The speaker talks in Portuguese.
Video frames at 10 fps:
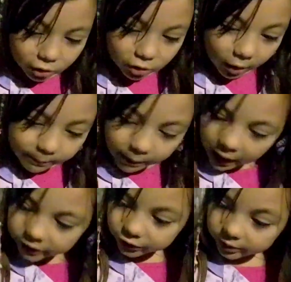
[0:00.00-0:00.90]

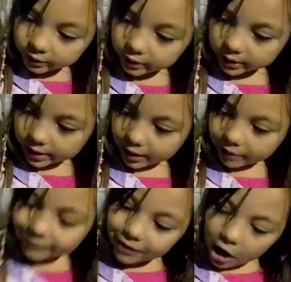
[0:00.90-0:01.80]
tomate que
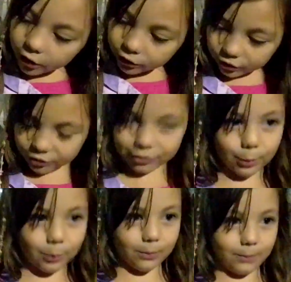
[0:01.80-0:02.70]
eu
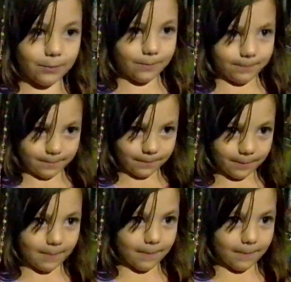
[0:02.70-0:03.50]
gosto. Fala